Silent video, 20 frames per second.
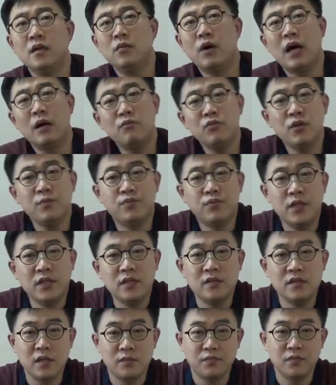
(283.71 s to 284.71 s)
뭐 아무리
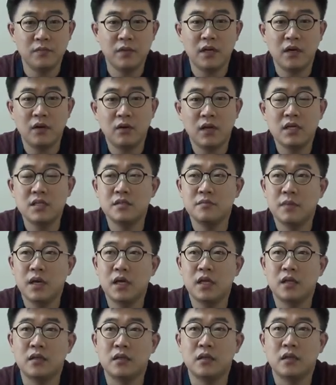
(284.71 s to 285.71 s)
브랜드 제품이라고
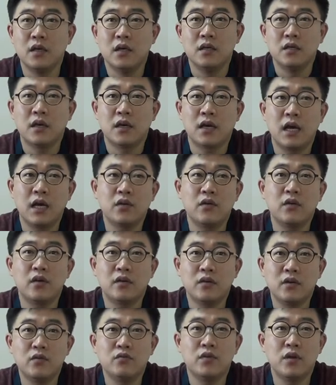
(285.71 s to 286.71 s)
하지만
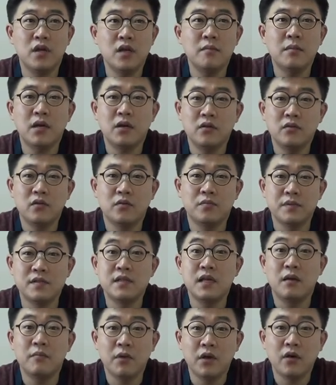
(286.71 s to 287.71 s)
가격이 그래도 1, 2만 원 더
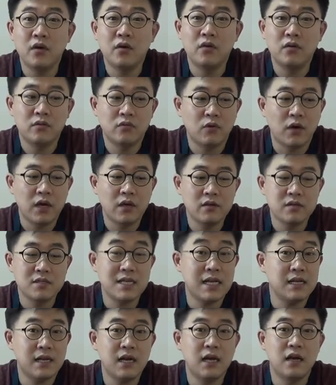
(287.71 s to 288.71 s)
비싸면 과연
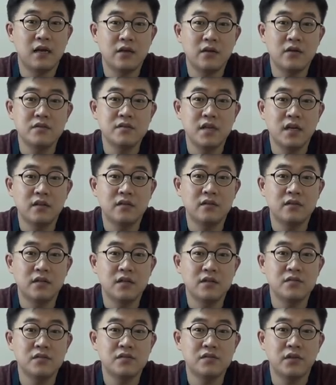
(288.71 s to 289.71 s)
살까 이런
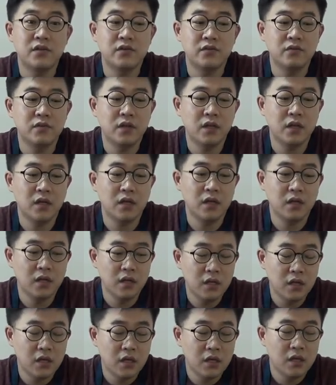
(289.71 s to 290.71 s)
생각들을 했었어요. 근데
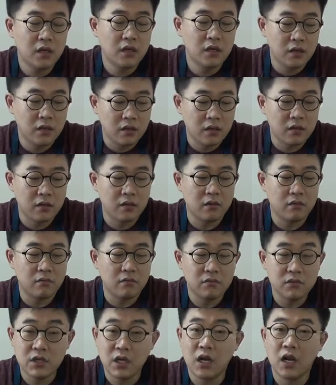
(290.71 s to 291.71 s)
예,
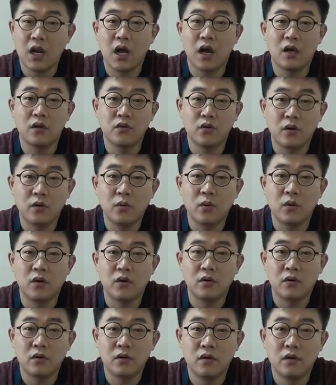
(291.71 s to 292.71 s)
잘
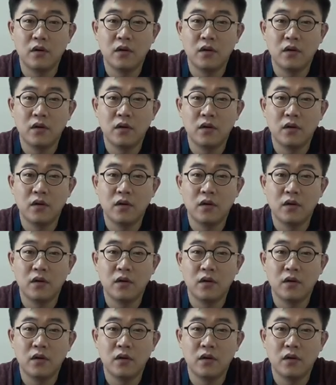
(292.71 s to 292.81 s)
나가더라고요.